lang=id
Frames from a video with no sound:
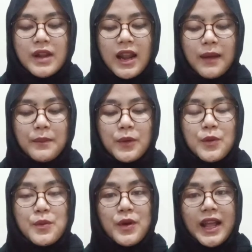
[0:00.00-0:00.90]
dalam
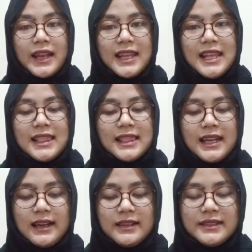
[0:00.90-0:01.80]
hubungan intim.
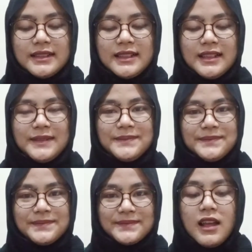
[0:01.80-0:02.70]

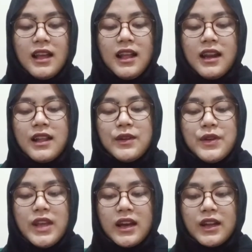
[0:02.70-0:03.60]

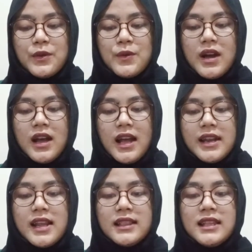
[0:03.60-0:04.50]
Lalu yang kedua
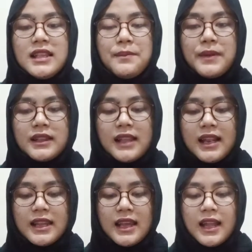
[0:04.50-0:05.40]
ada titik
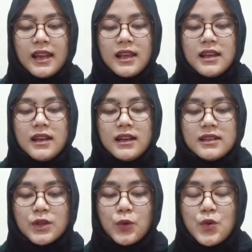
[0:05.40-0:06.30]
pertalian
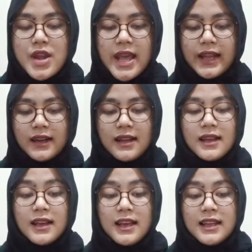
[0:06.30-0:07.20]
sekunder.
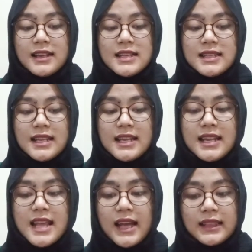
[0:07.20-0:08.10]
Di sini
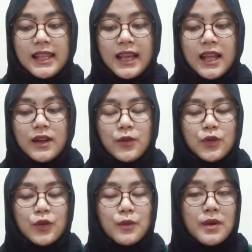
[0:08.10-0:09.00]
diartikan
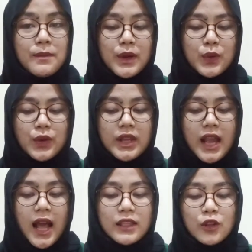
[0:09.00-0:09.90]
untuk memenuhi
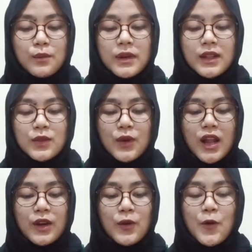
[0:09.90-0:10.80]
atau
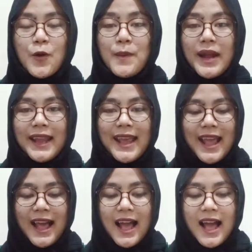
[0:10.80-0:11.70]
menentukan hukum mana
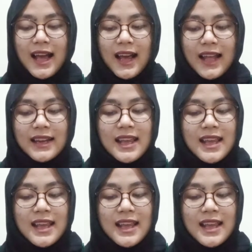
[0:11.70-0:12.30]
yang akan